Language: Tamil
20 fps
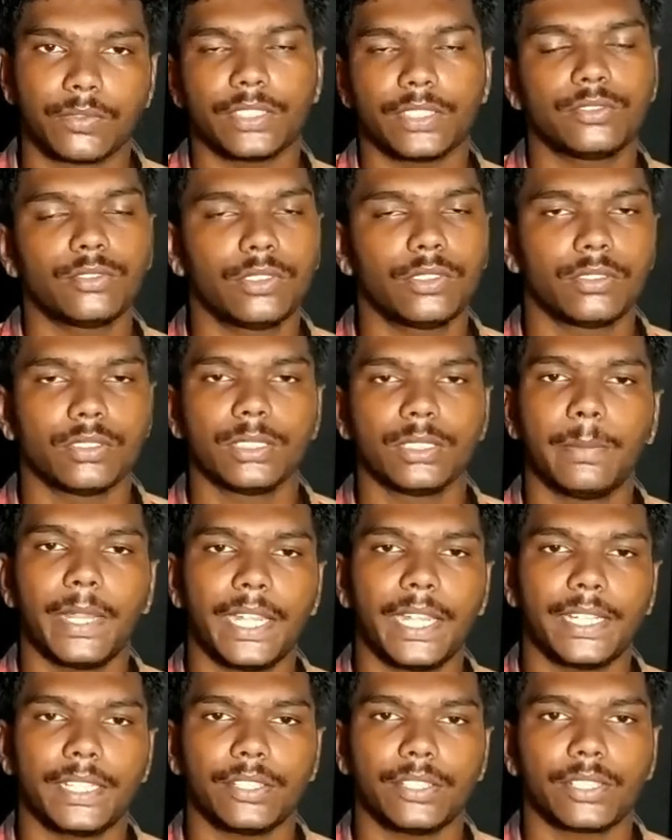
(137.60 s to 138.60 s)
ஃபர்ஸ்ட் ஒன்று வந்து
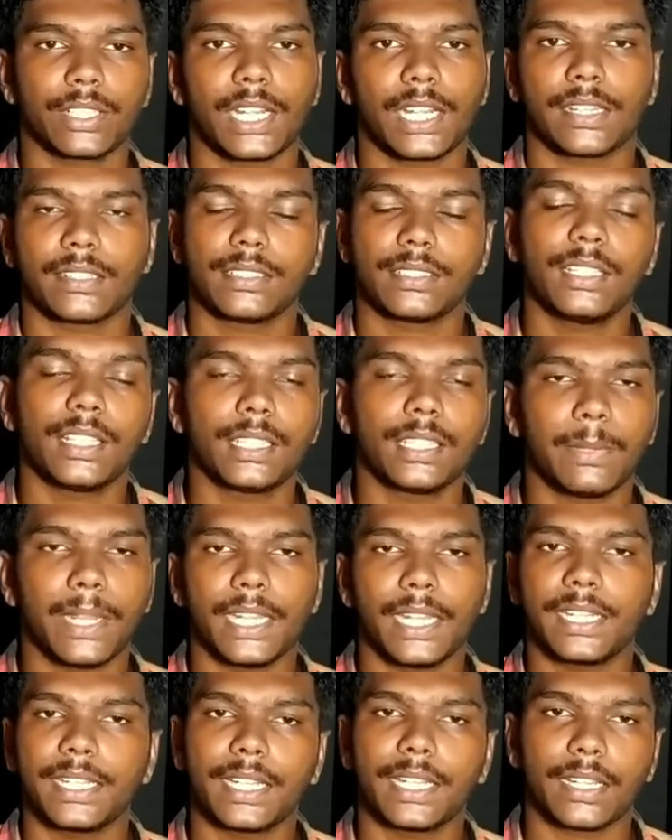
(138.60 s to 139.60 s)
பேட்டரி கனெக்ஷன் அந்த
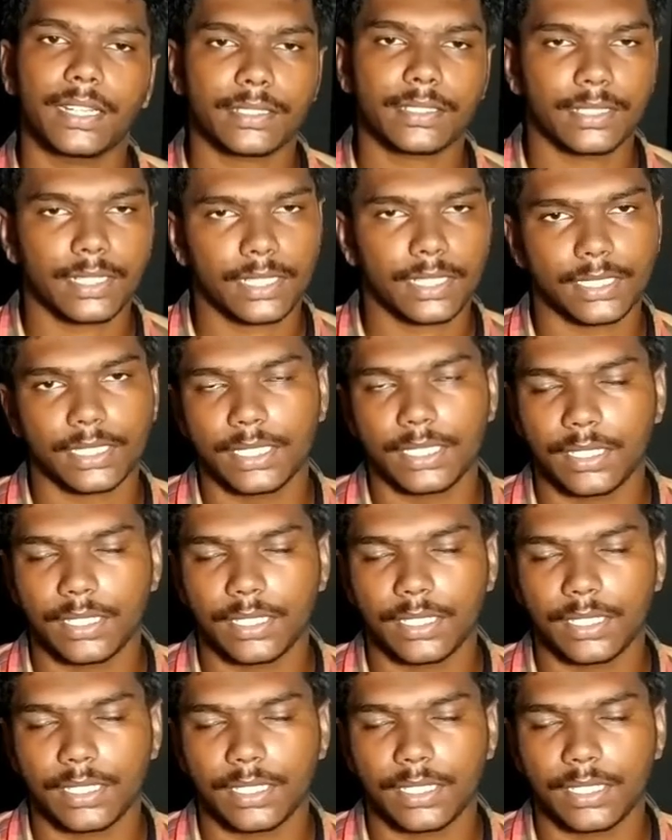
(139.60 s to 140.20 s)
பேட்டரி கனெக்ஷனை